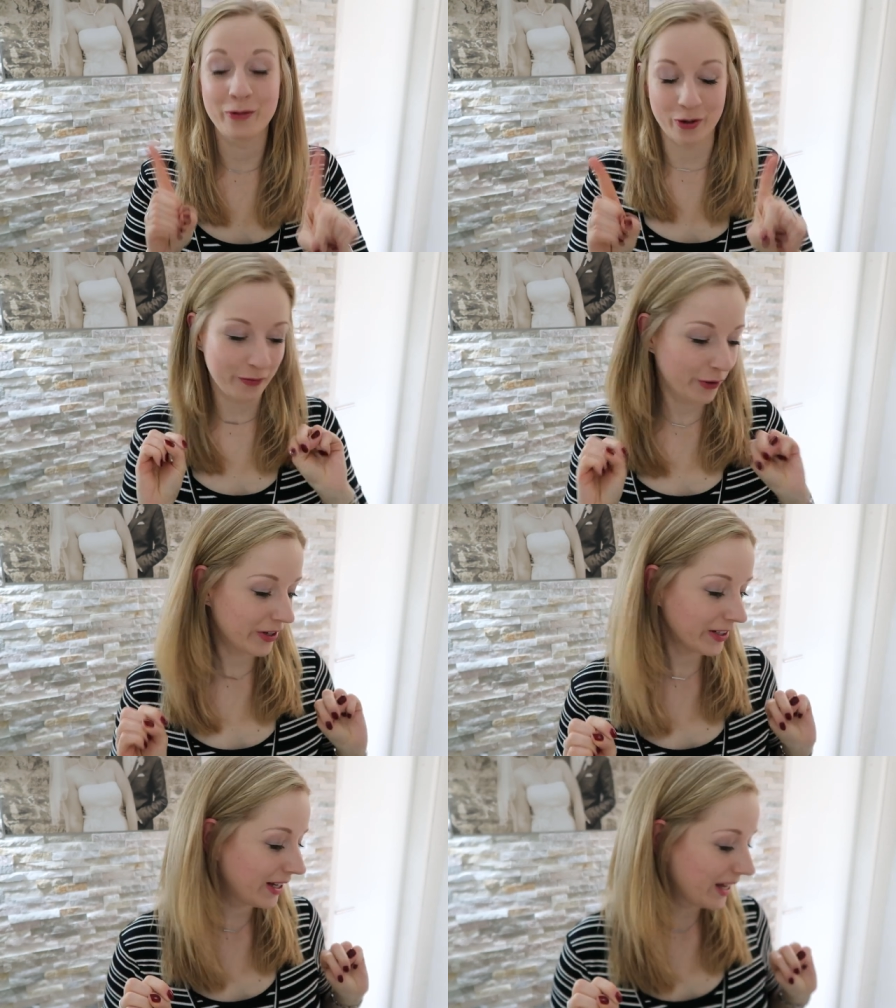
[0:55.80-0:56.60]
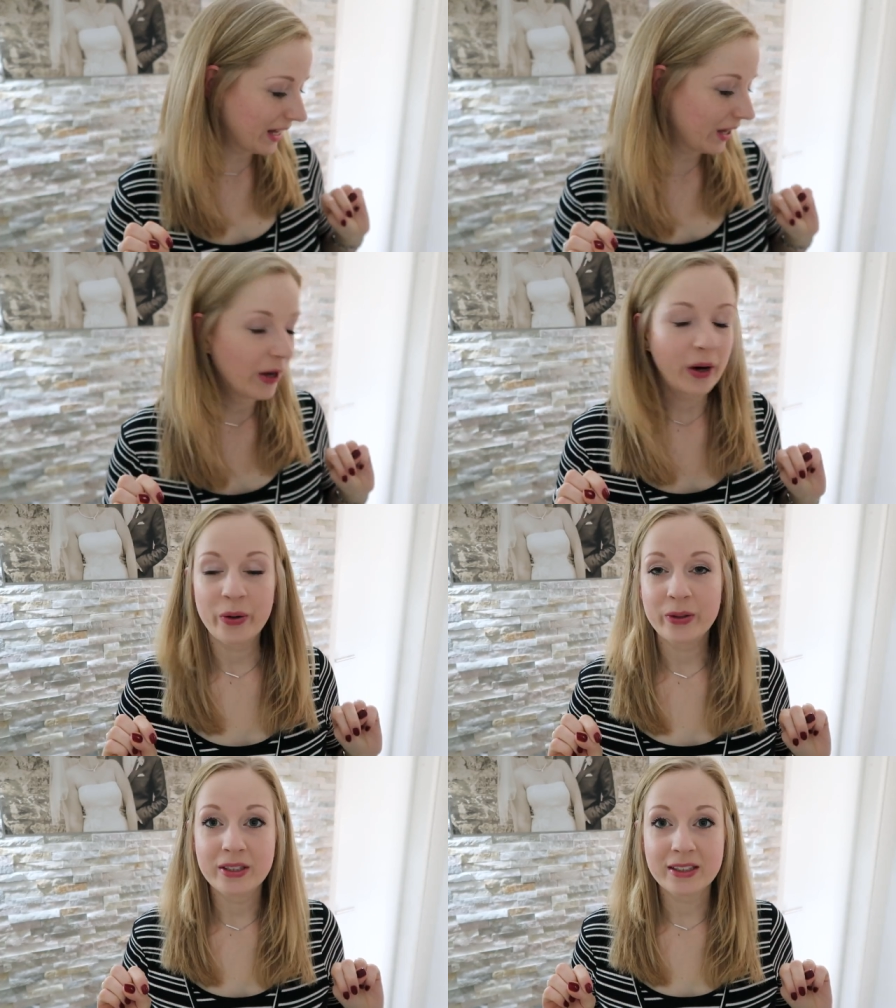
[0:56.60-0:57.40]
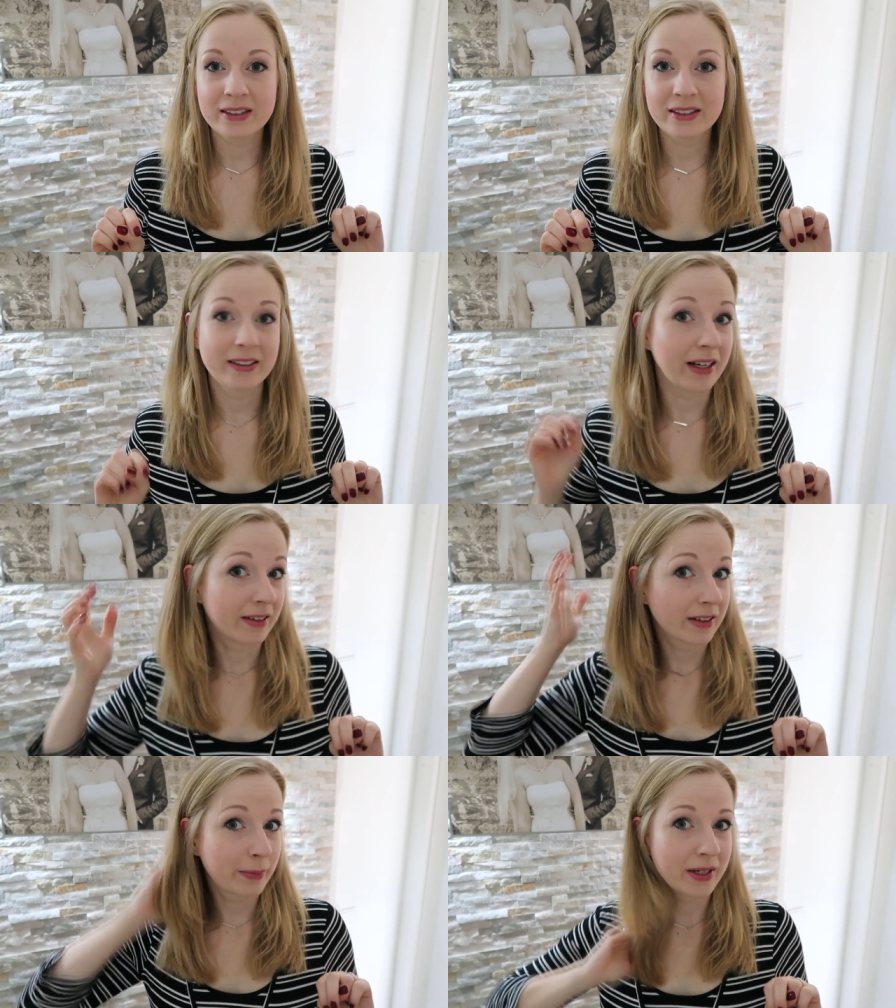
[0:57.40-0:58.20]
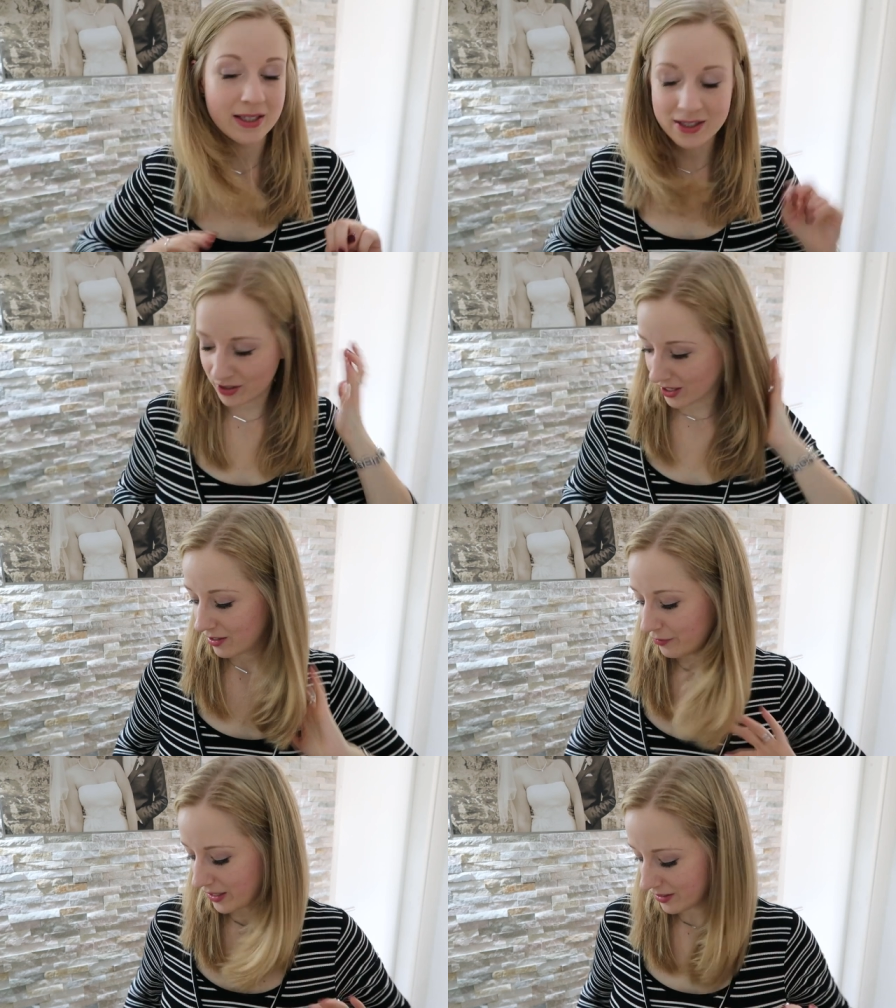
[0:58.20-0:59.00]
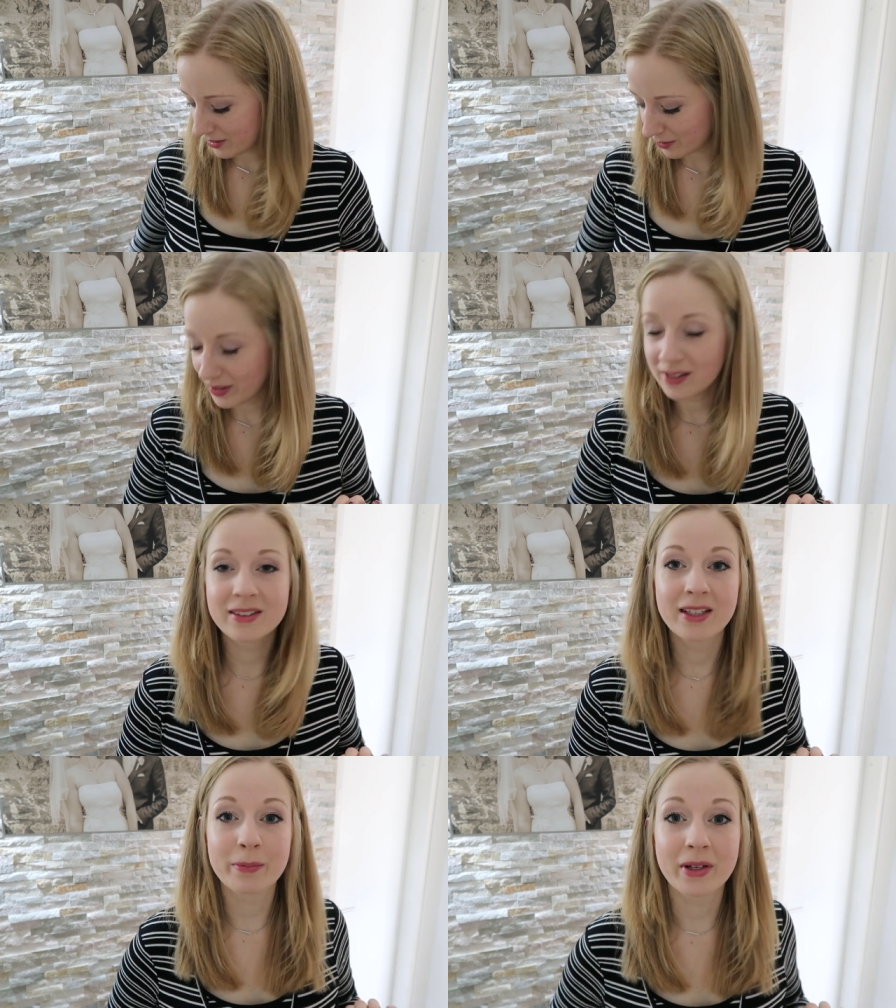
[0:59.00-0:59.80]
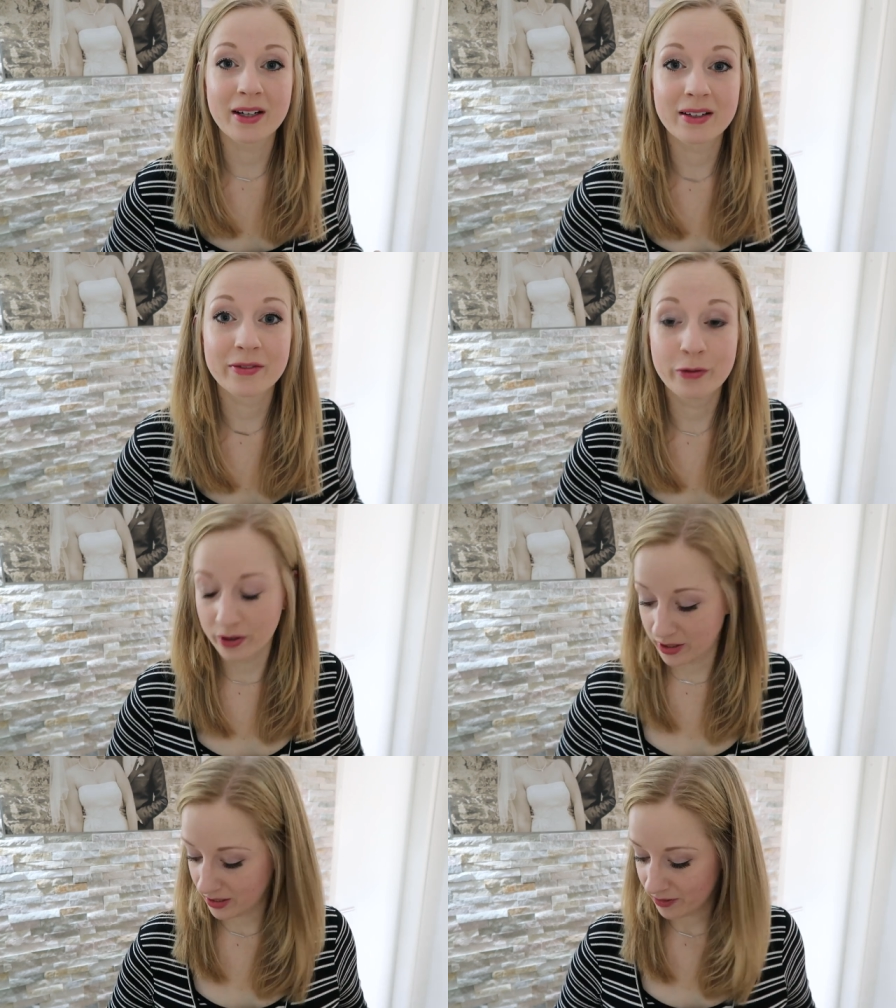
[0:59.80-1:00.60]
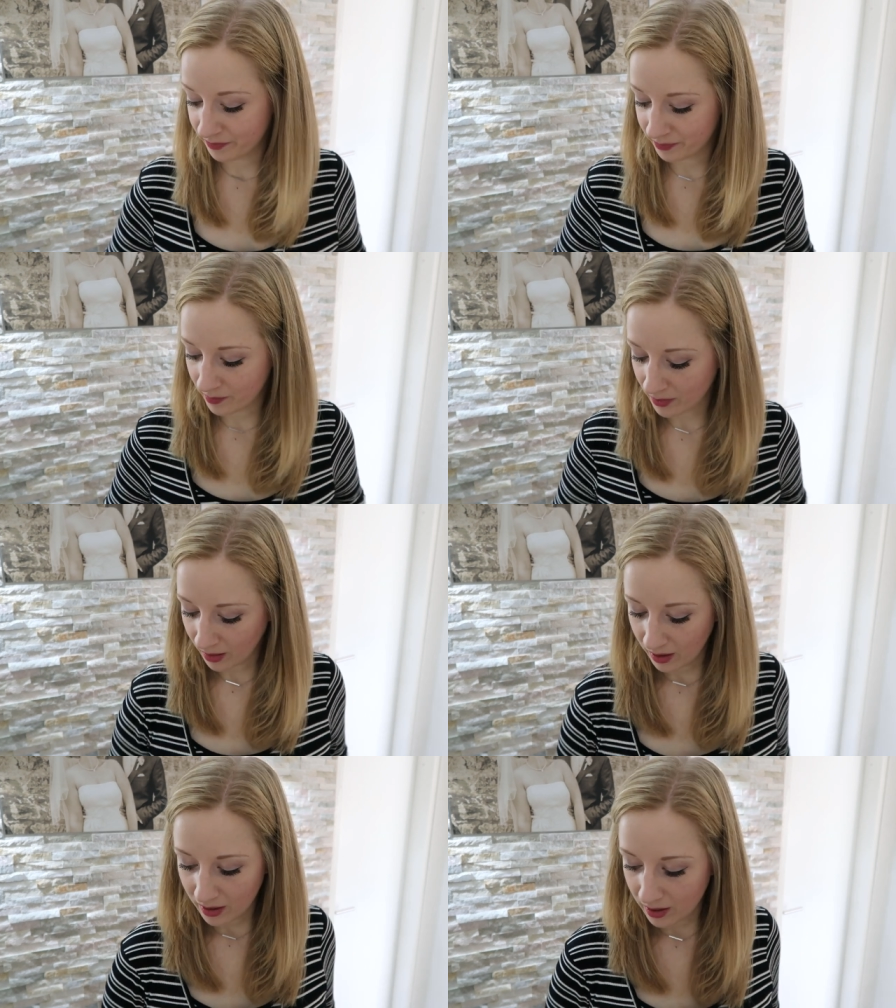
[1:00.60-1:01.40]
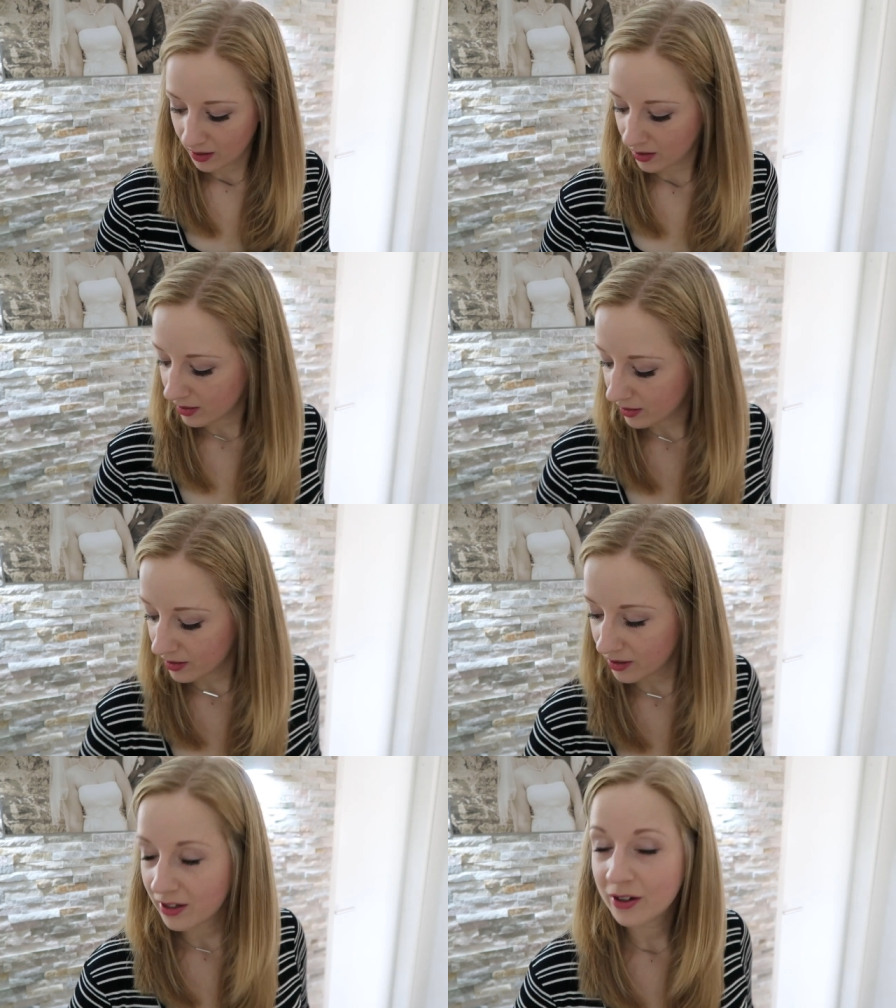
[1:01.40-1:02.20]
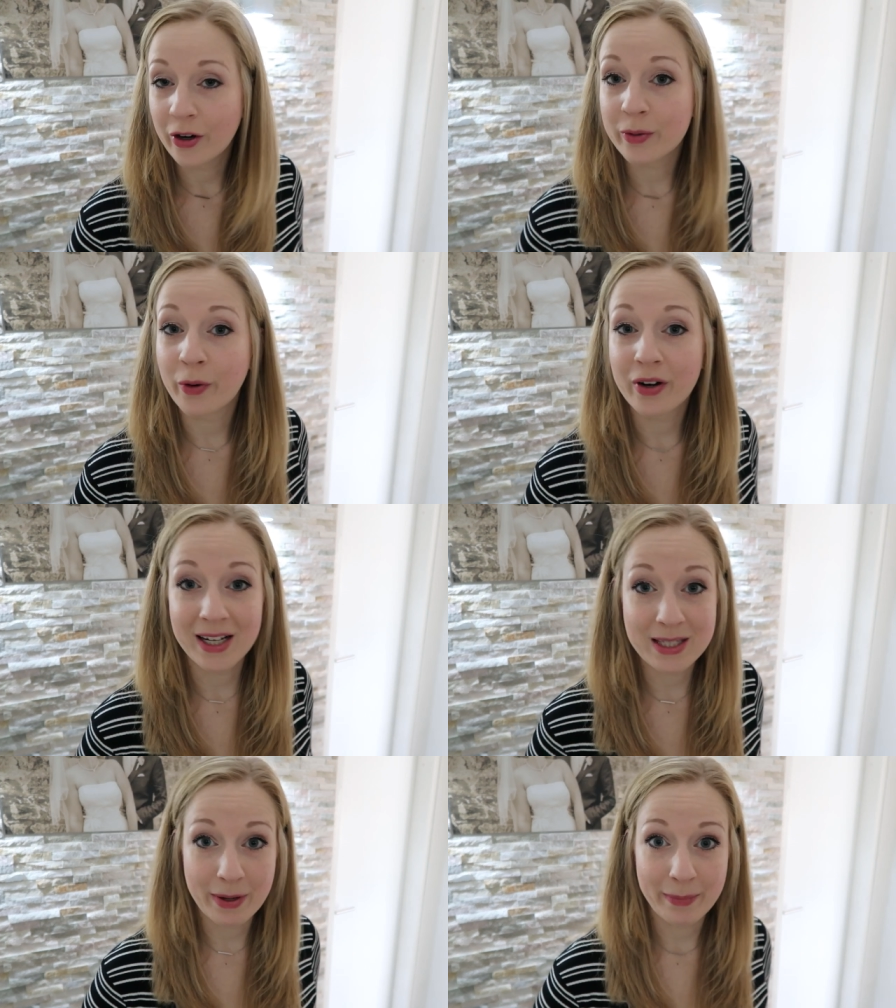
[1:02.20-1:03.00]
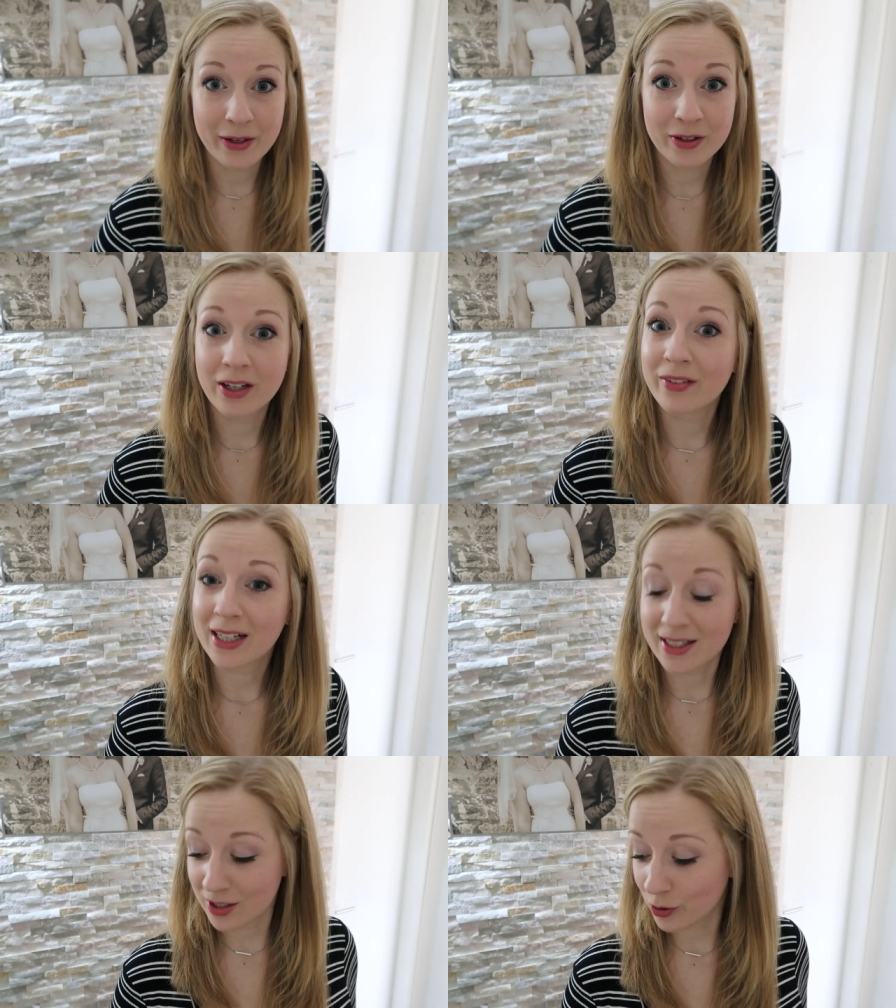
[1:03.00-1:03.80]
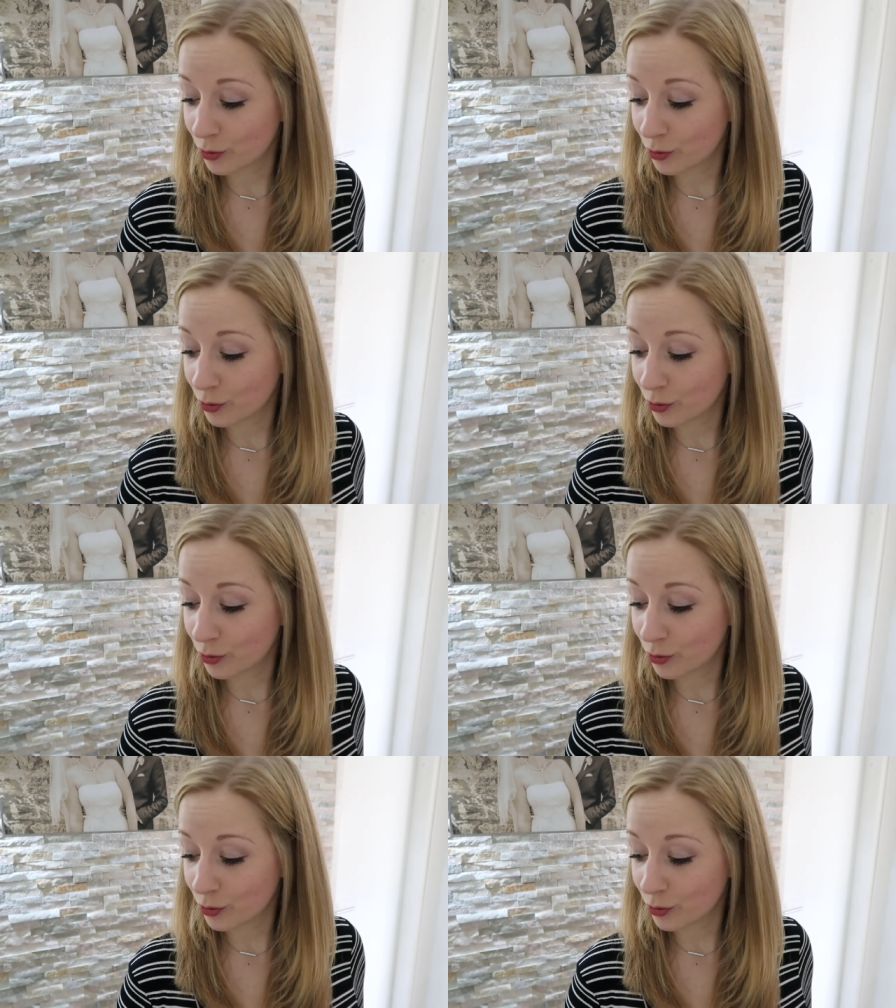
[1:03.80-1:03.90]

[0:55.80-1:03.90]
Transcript: Vlog für euch. Und ja, ich bin jetzt zu Ende fertig gemacht. Ich habe ja vorher, äh, heute Morgen, als mein Mann noch da war, ganz in